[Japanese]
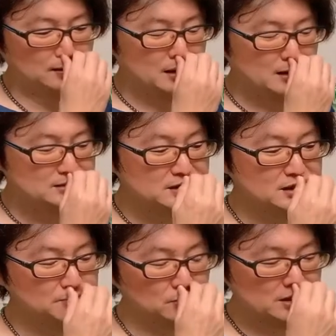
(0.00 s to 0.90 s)
電化製
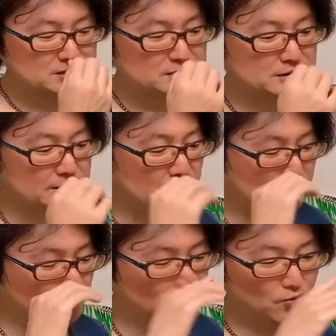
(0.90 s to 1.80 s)
品もないしあ
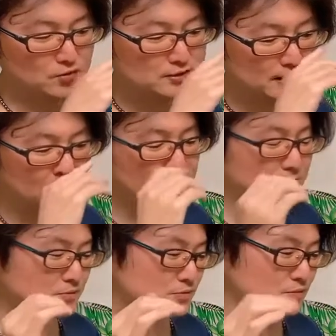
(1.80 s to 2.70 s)
の大きな
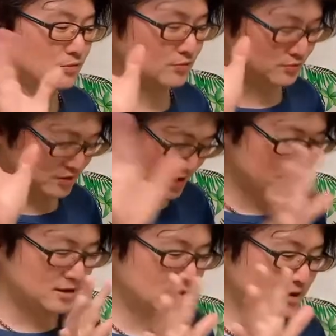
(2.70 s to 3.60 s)
こうね
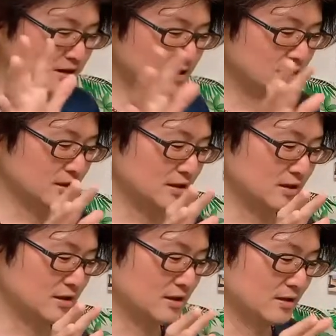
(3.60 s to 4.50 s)

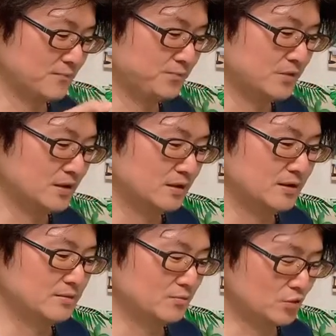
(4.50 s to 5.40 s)

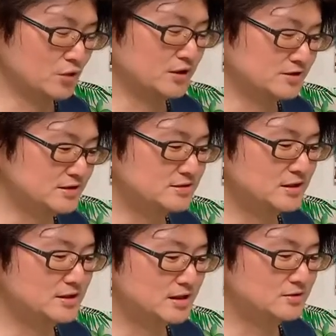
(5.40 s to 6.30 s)
えー、ものが全
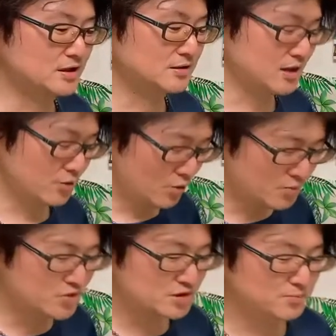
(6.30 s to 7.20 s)
然なくてで
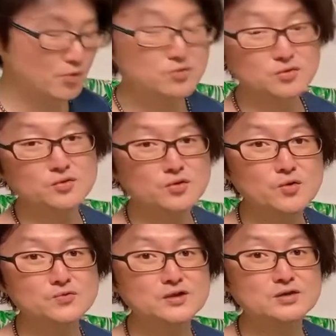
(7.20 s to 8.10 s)
主に僕の
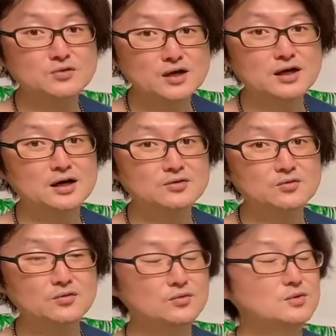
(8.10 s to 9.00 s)
洋服だとかあ
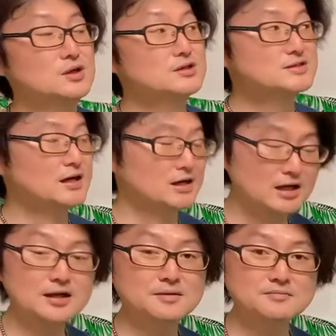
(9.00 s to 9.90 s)
の雑
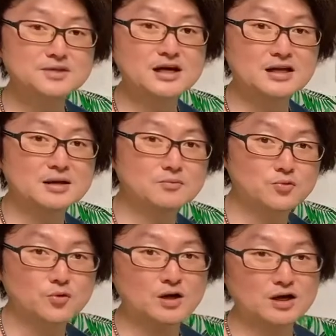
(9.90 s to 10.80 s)
貨みたいなも
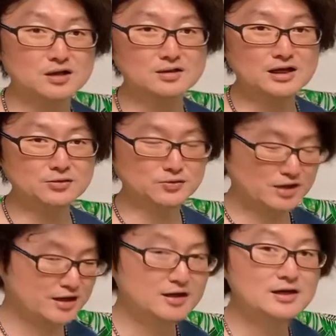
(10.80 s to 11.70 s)
のかなので